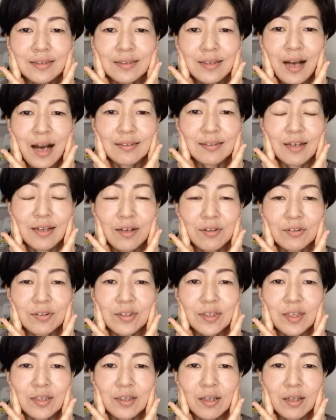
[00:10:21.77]
カクカク
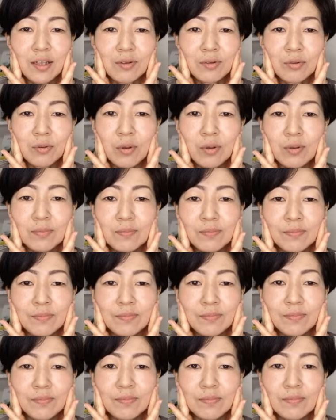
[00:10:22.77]
していただくと
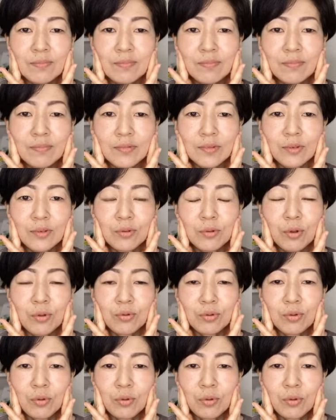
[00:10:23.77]
動く